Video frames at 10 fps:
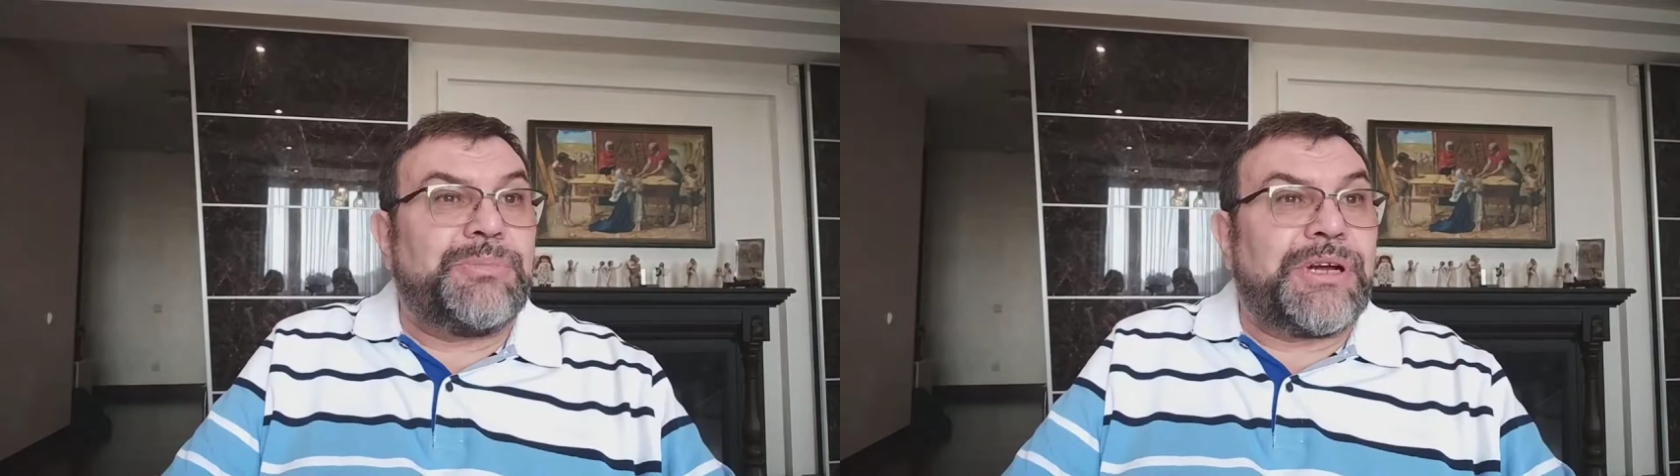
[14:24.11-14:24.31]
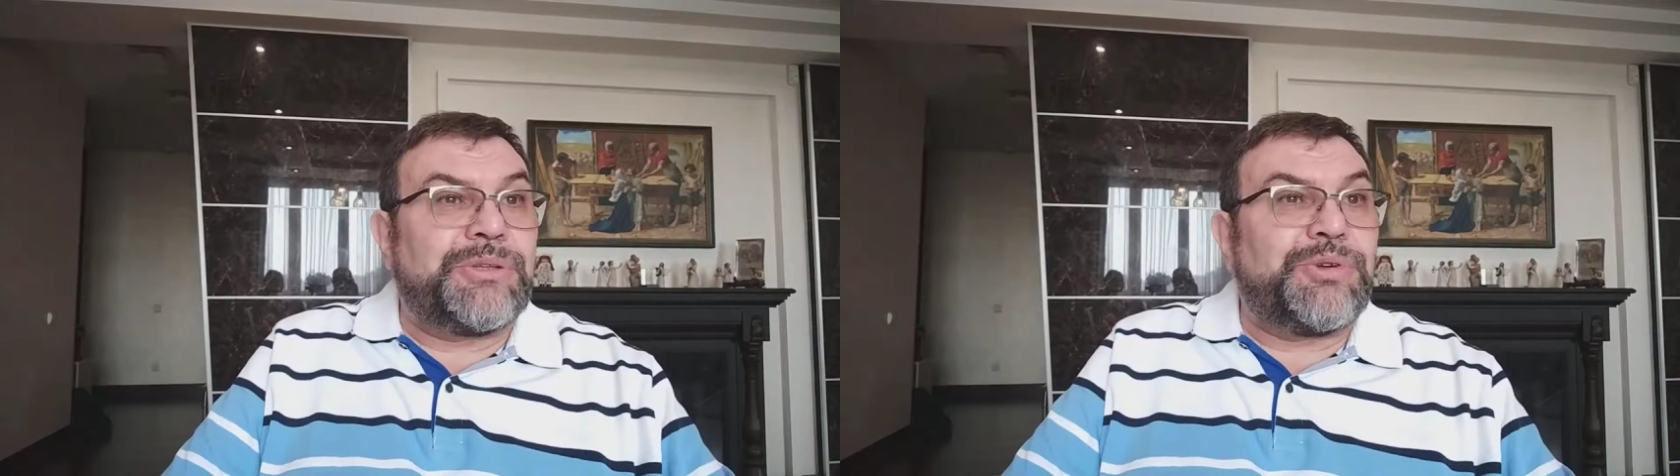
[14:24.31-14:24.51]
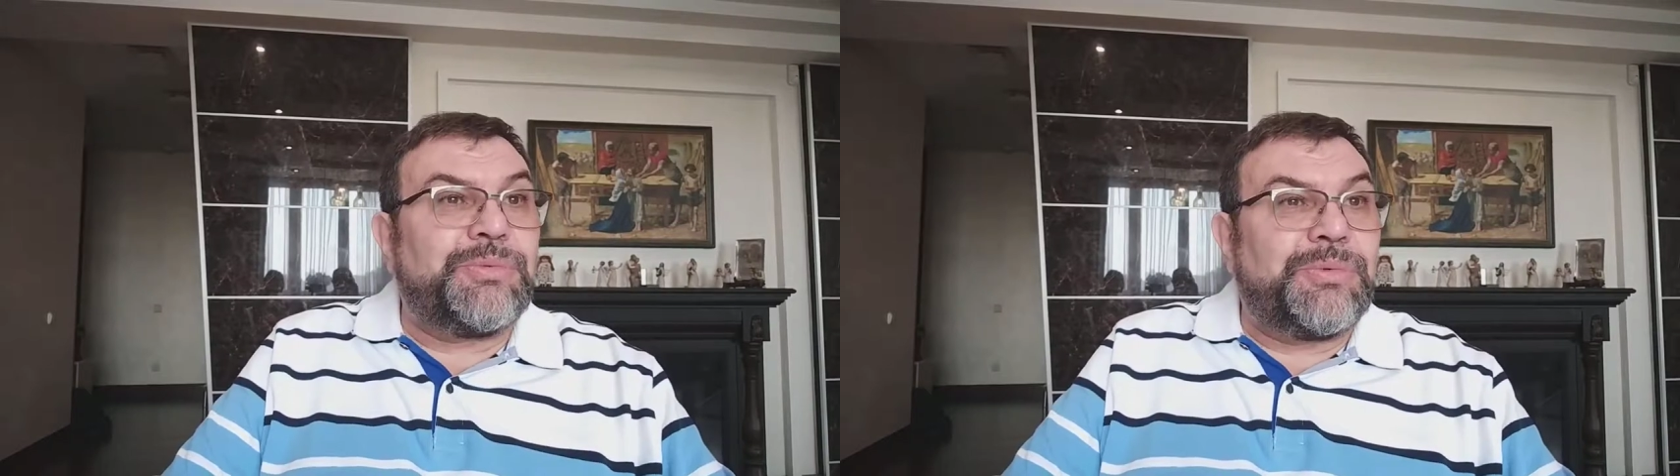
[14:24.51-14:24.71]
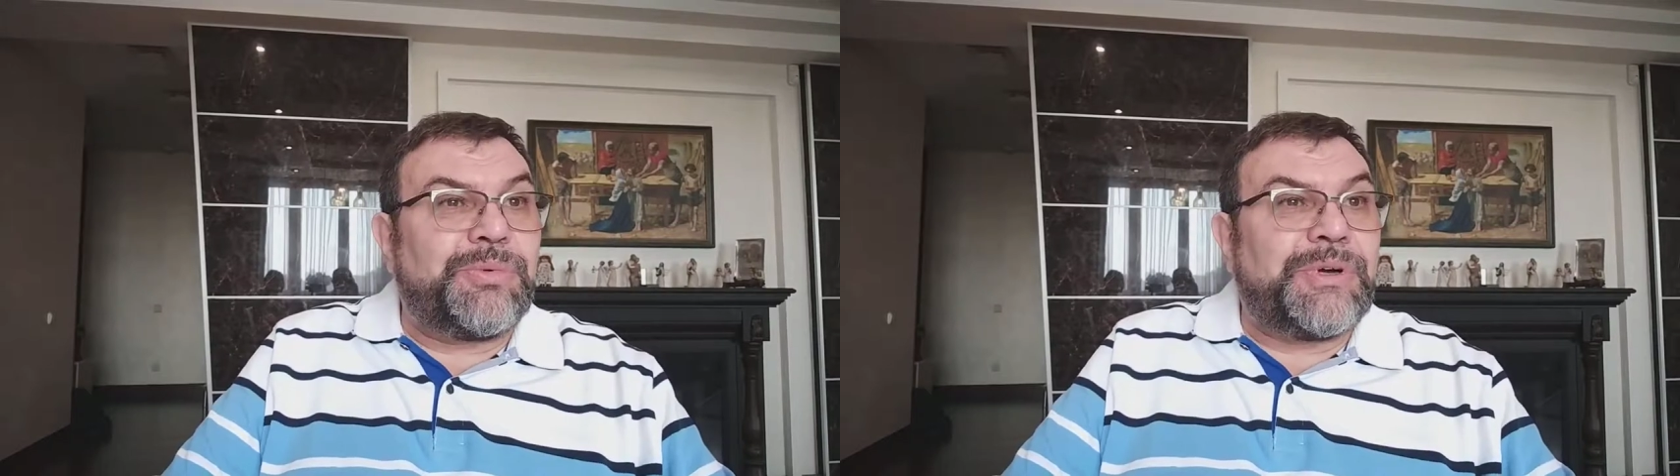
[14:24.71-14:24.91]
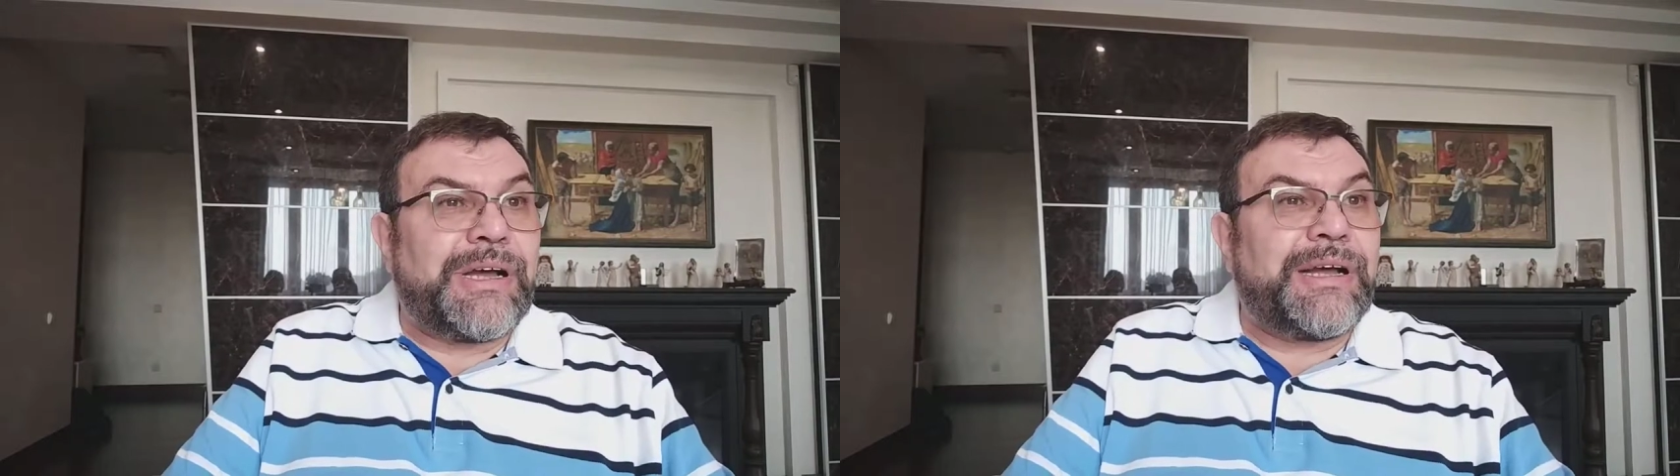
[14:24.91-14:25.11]
на которую
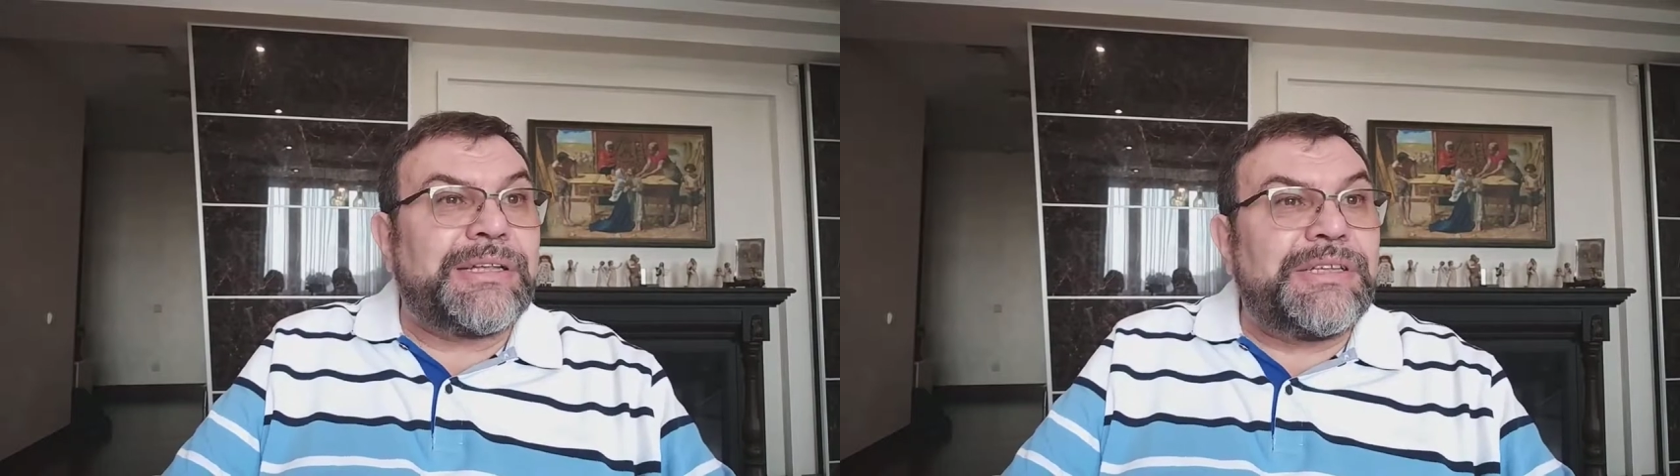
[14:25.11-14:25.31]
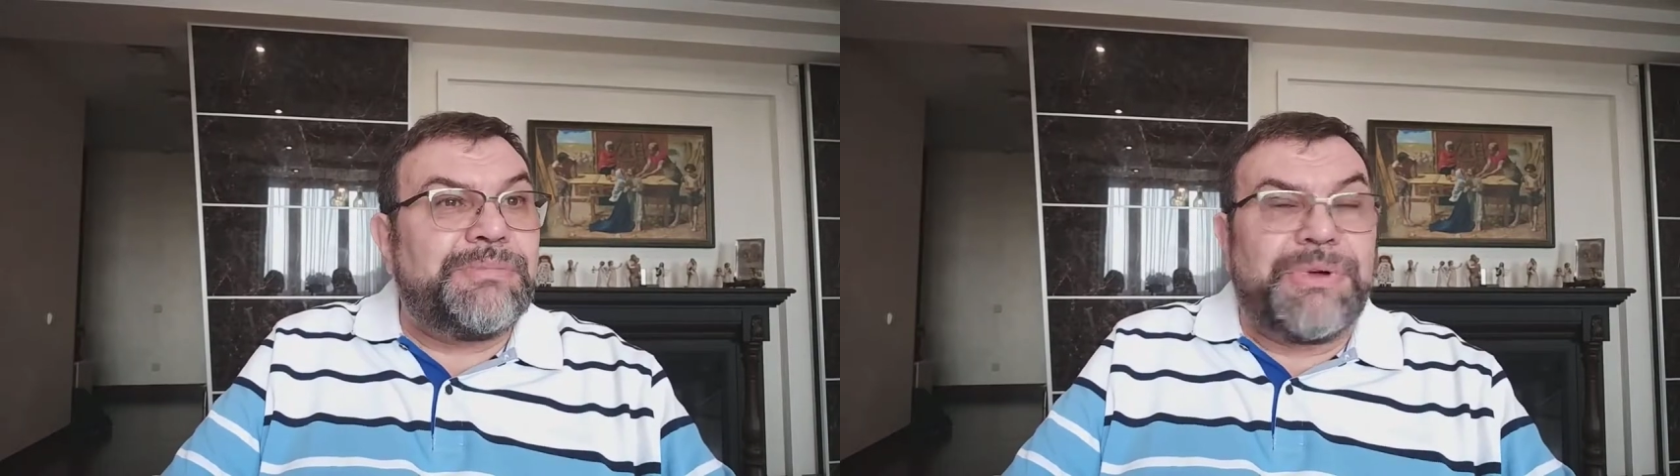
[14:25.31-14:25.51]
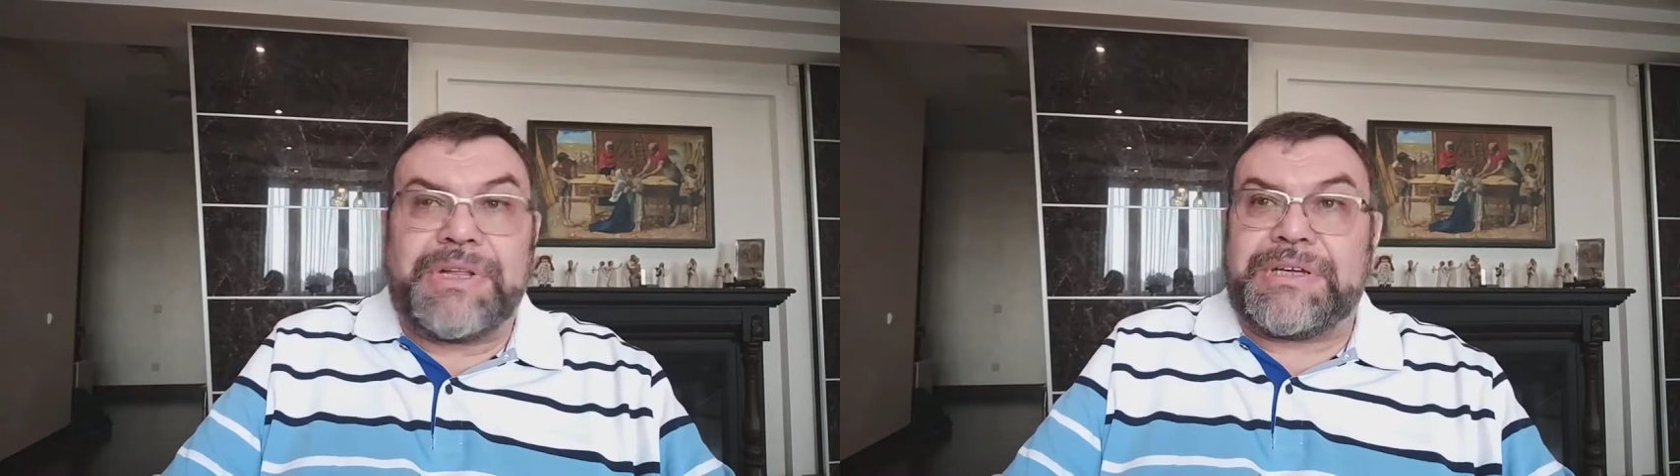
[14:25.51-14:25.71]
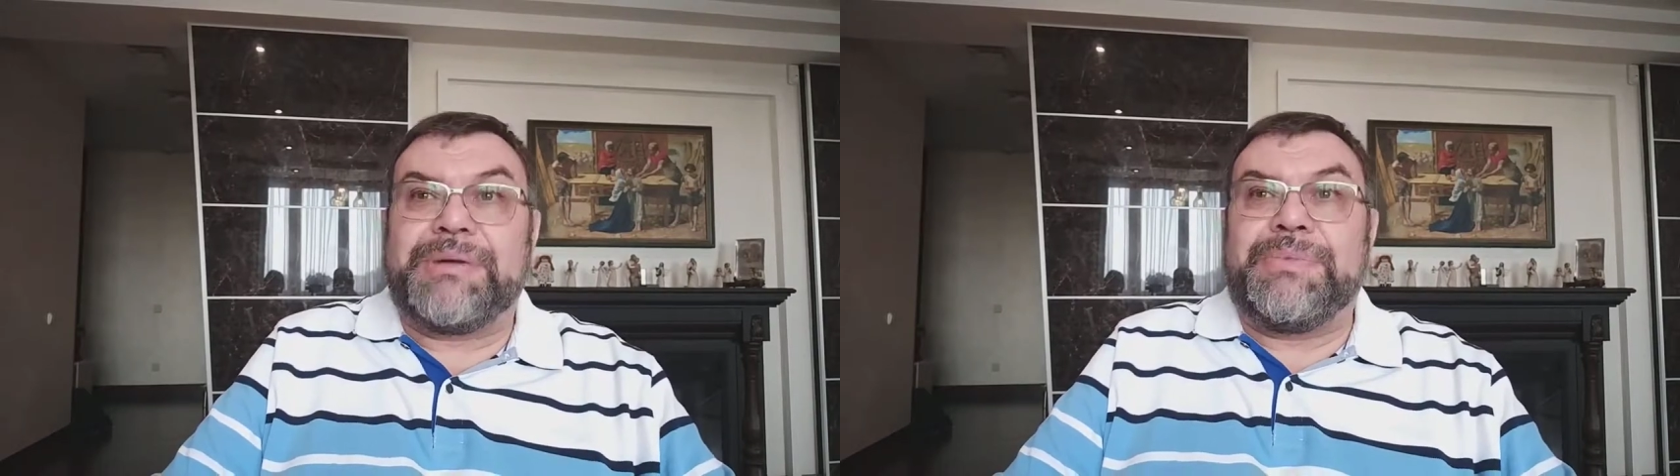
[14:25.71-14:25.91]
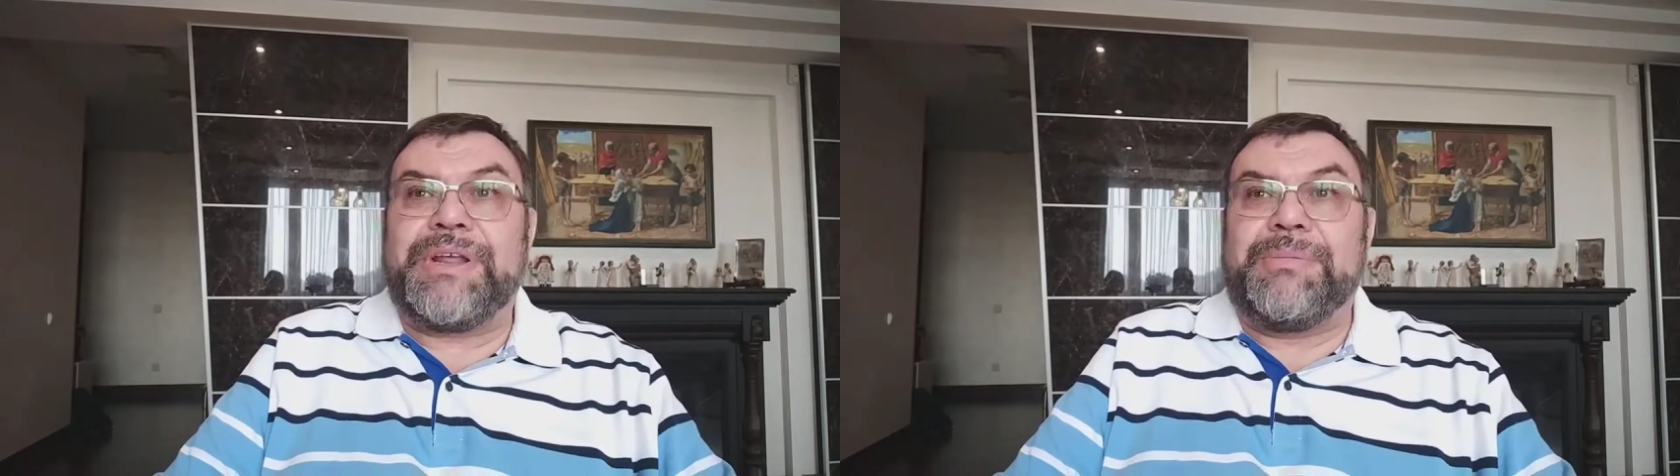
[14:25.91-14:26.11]
ходить было как
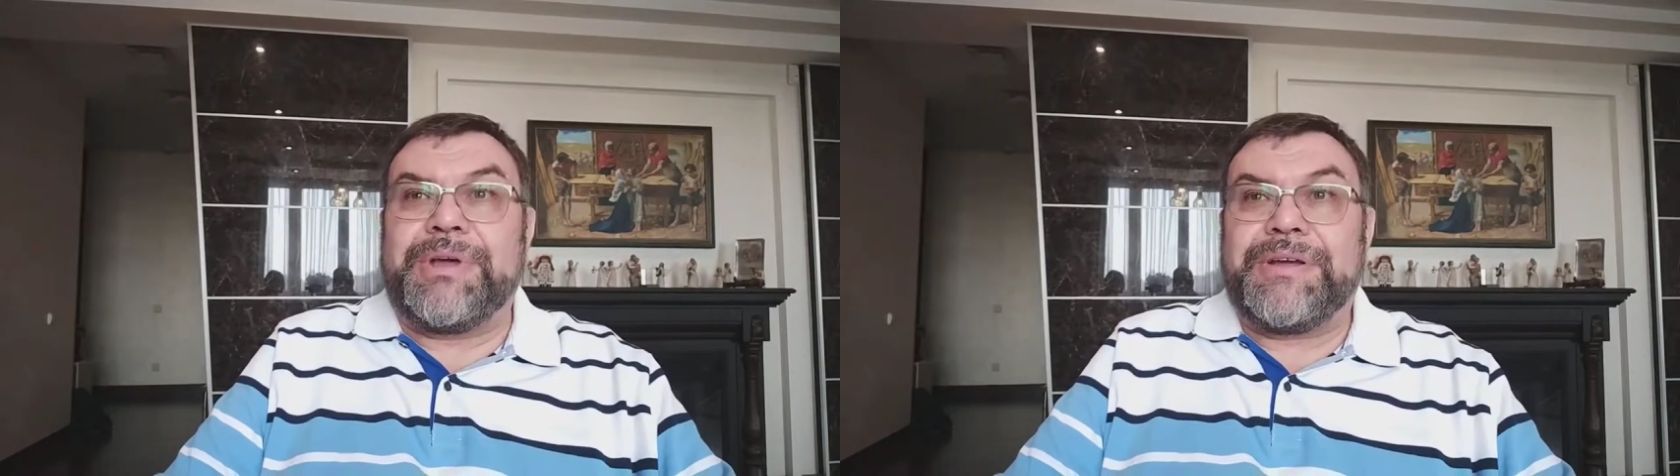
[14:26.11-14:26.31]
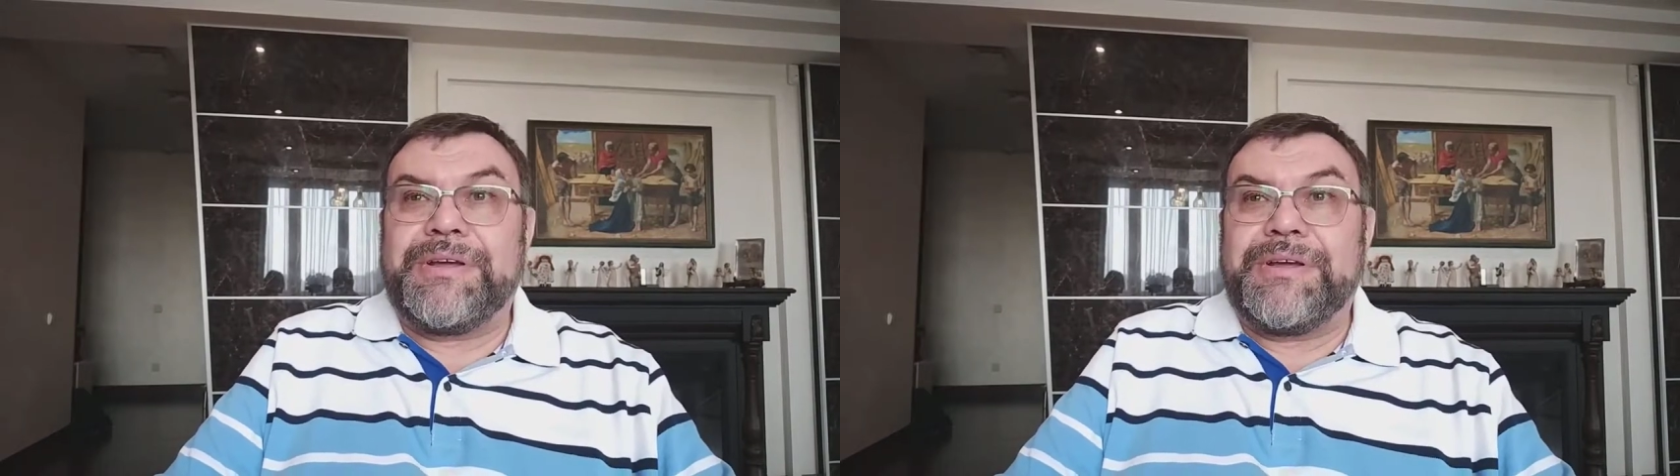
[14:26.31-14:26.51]
бремя